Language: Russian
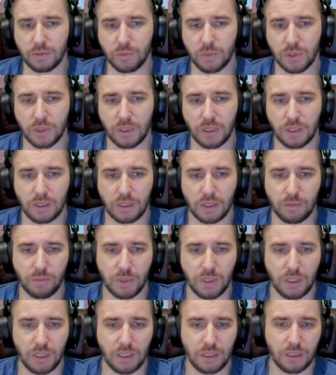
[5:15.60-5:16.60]
было
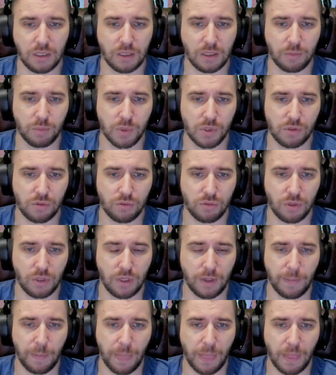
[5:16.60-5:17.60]
окаменение по
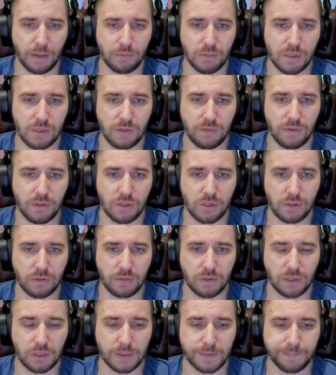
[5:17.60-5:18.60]
зоне,
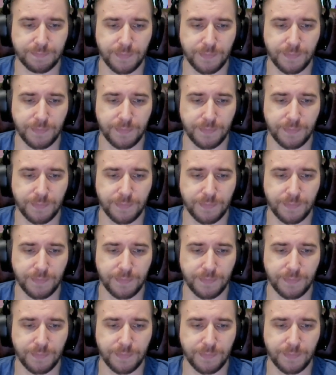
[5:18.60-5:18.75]
обездвиживание.